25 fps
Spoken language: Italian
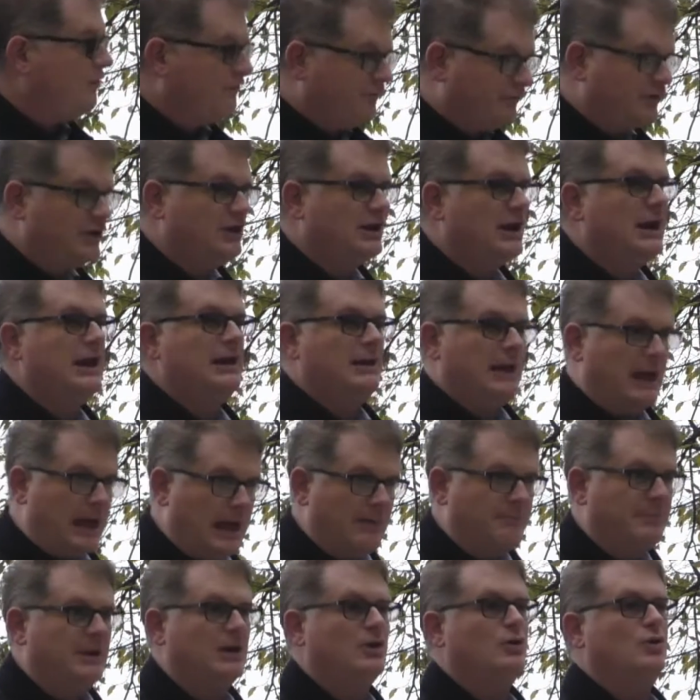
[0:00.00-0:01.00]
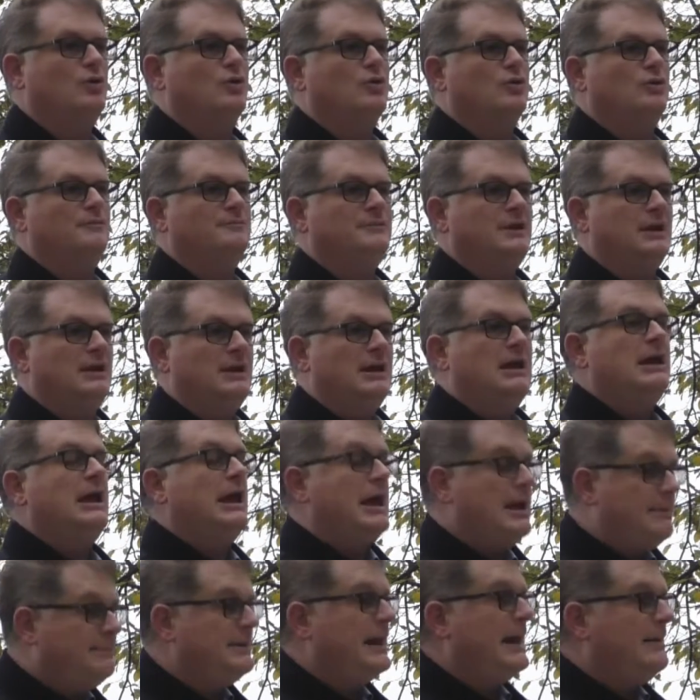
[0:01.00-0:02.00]
offrire per loro
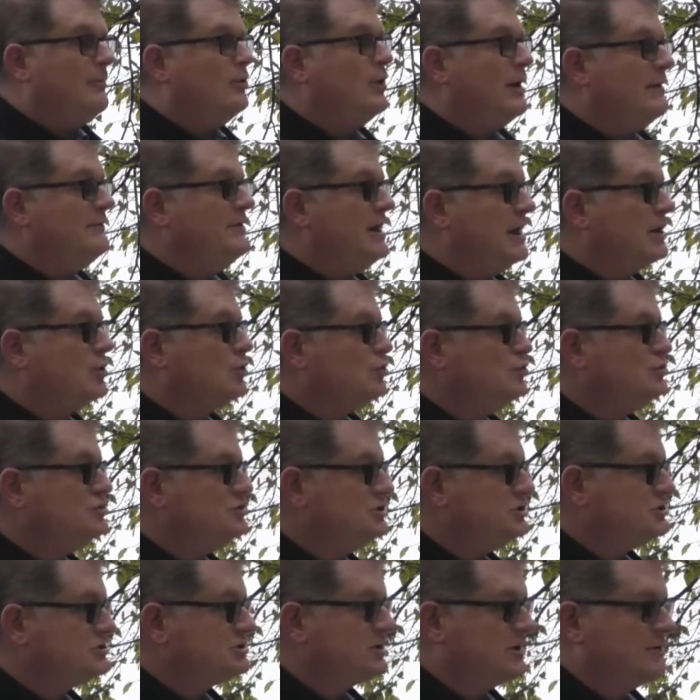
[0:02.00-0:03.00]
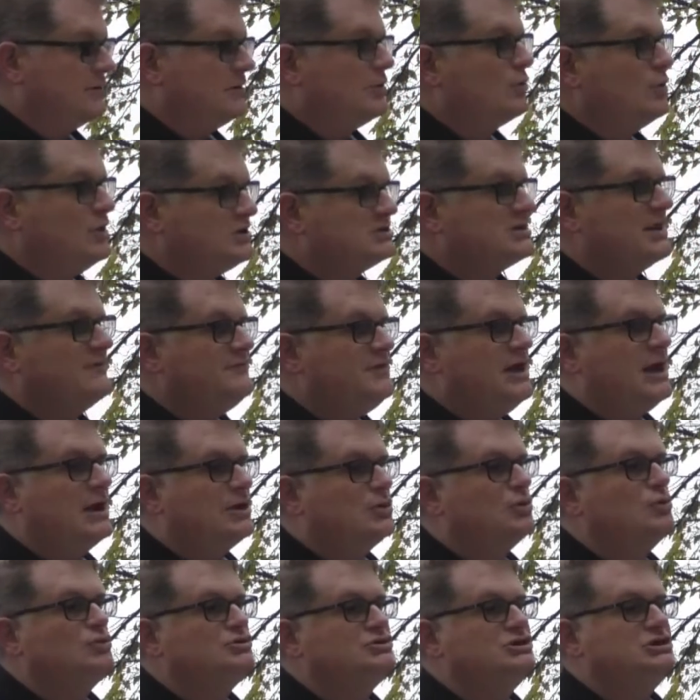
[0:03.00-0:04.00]
e abbiamo la Via Crucis, questa Via
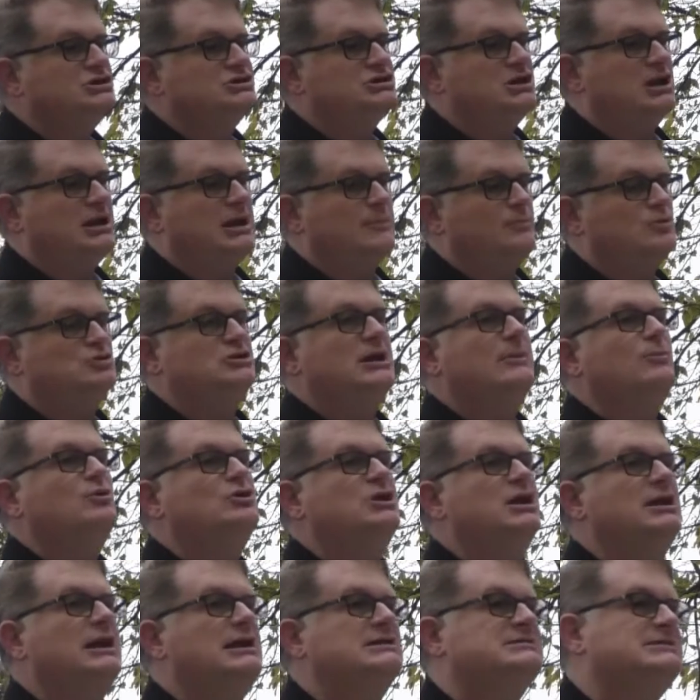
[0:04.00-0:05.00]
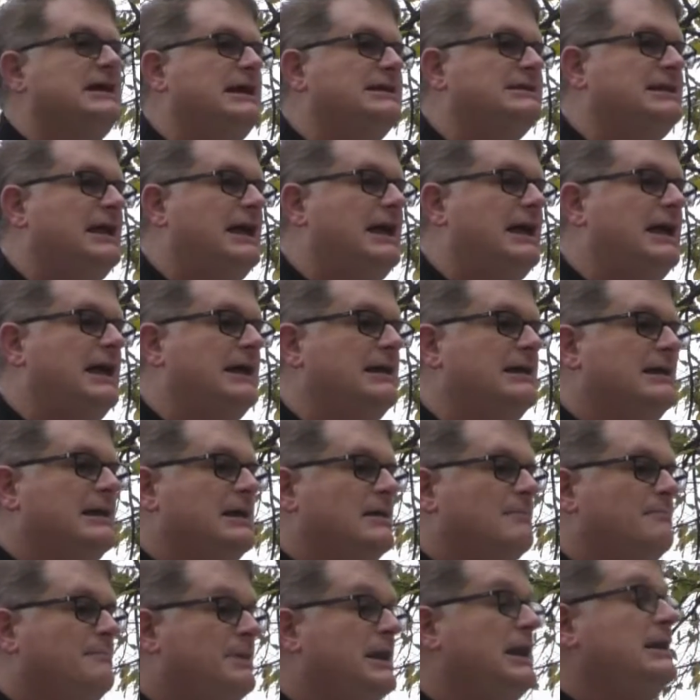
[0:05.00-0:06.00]
Crucis che possiamo dire è stata
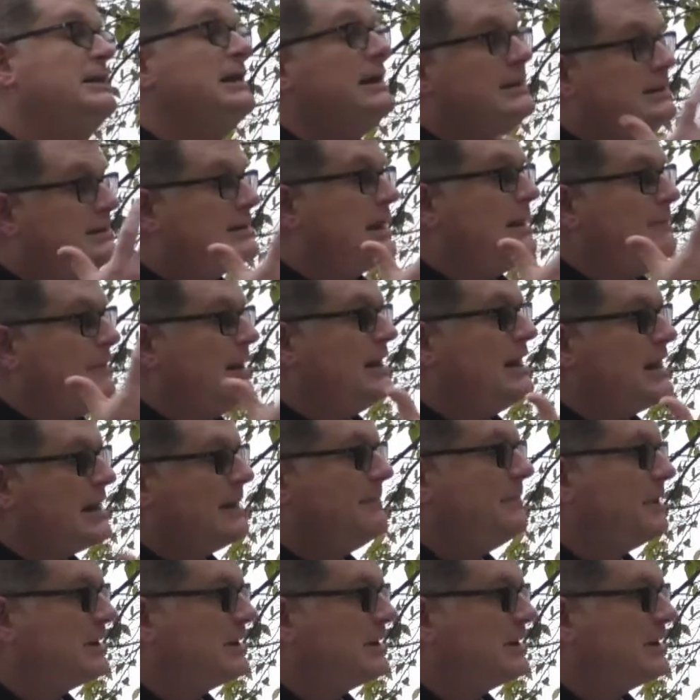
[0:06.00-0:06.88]
benedetta in maniera